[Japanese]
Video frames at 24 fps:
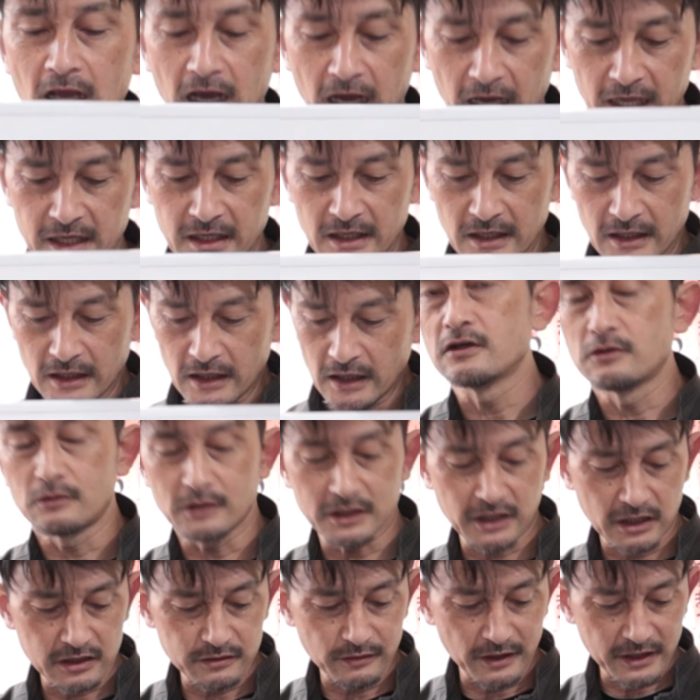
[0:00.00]
はい。
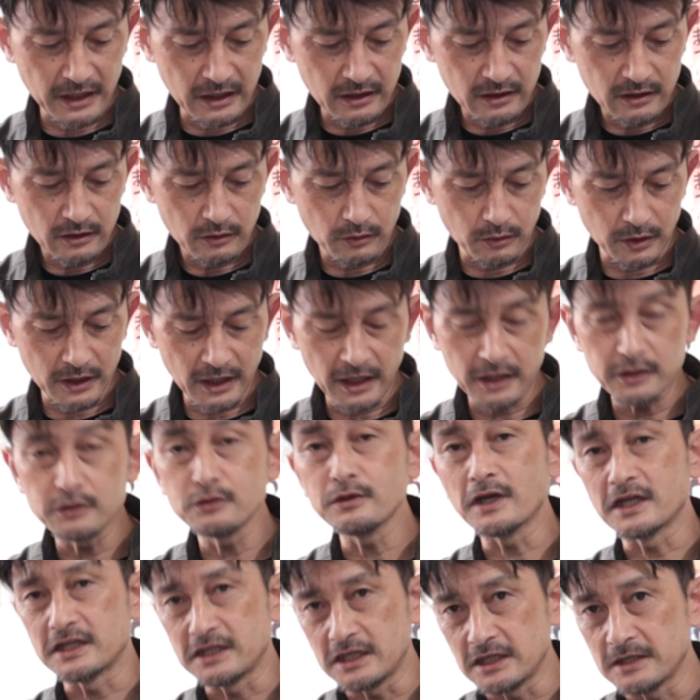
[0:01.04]
私はね、これが
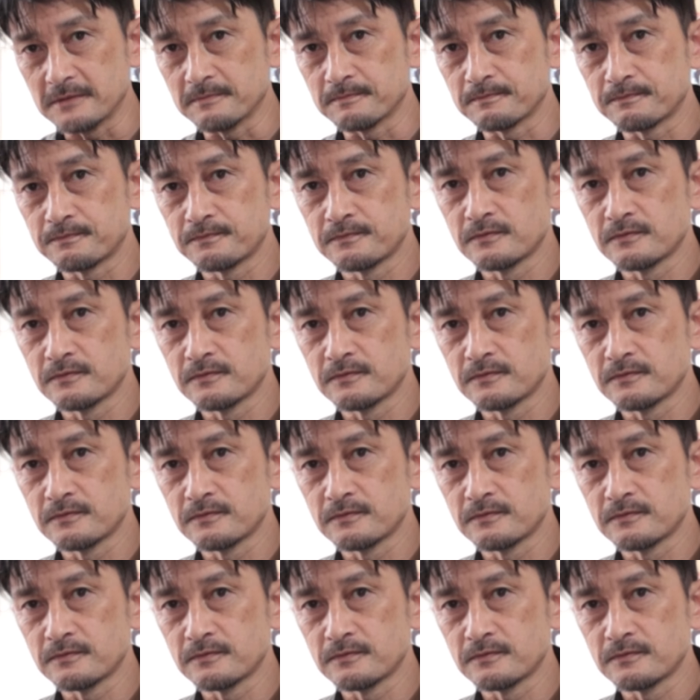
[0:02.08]
ゆえに